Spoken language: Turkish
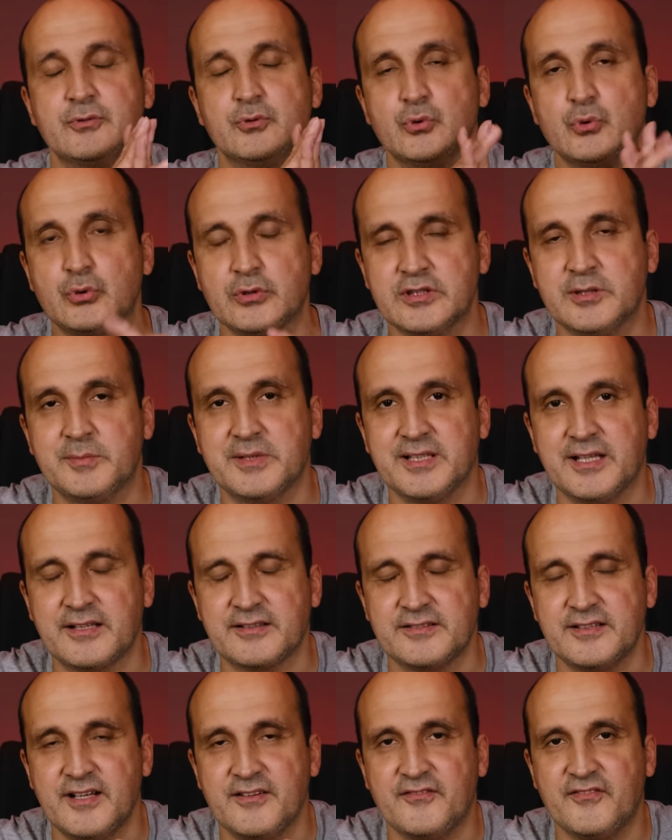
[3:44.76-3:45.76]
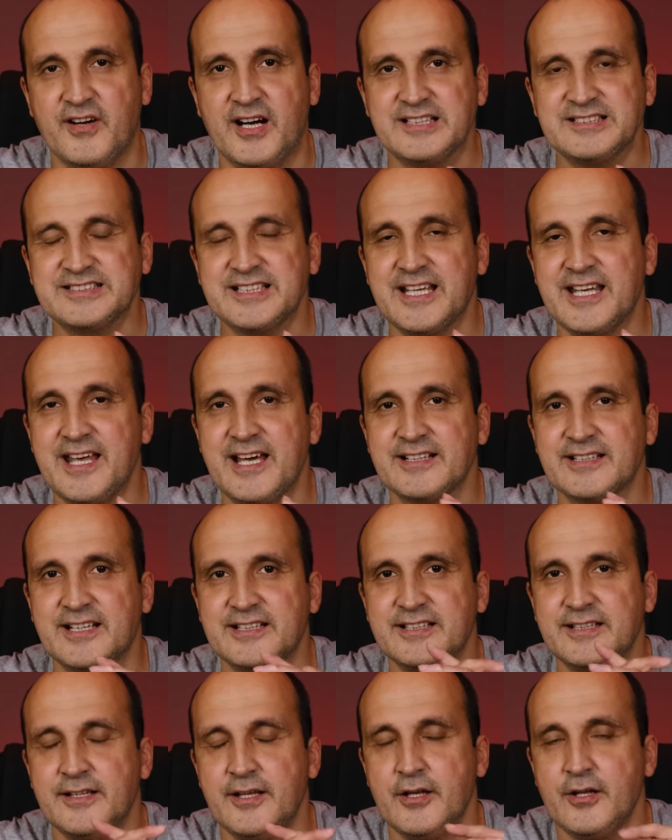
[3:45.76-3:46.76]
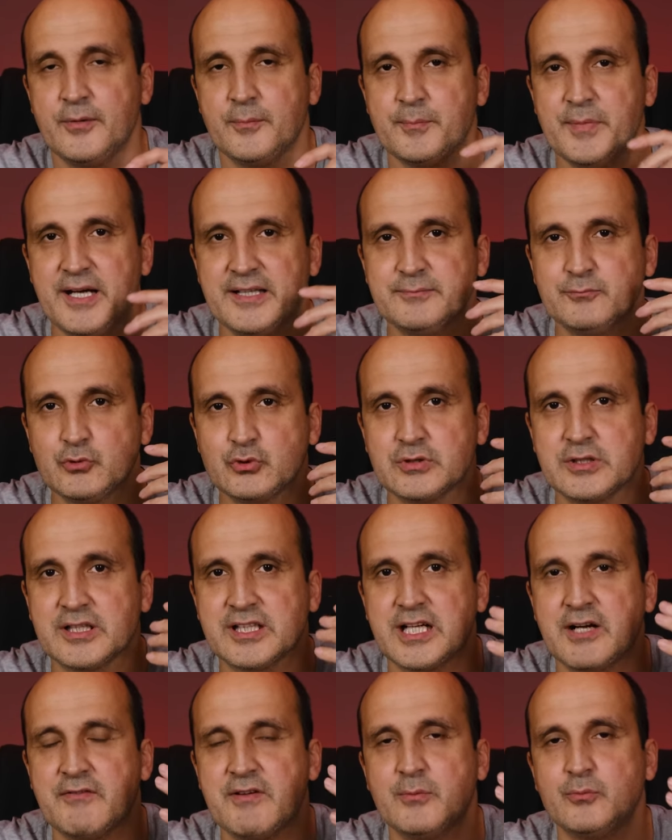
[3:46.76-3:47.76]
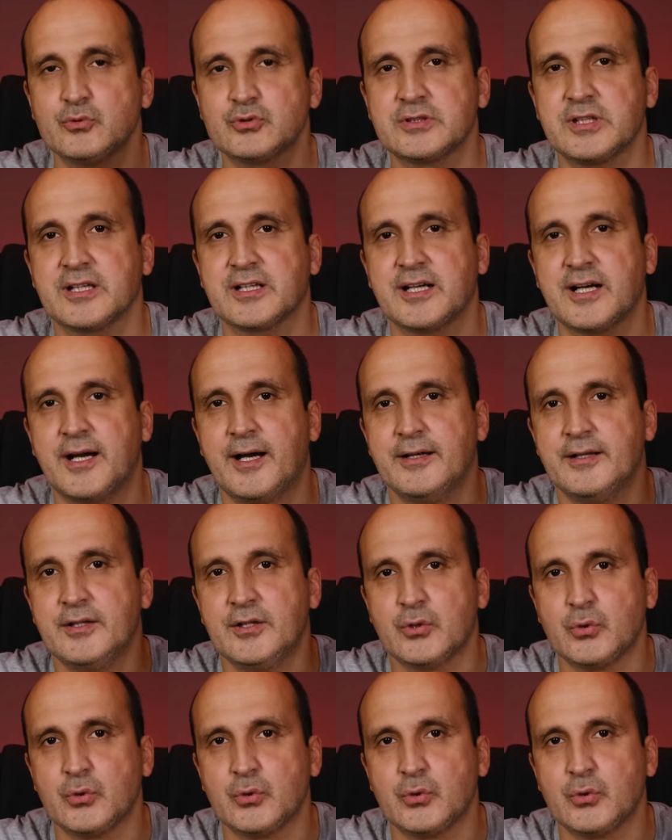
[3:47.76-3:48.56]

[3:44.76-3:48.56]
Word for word: uygulamalar varsa eğer hani ben mutlaka ve mutlaka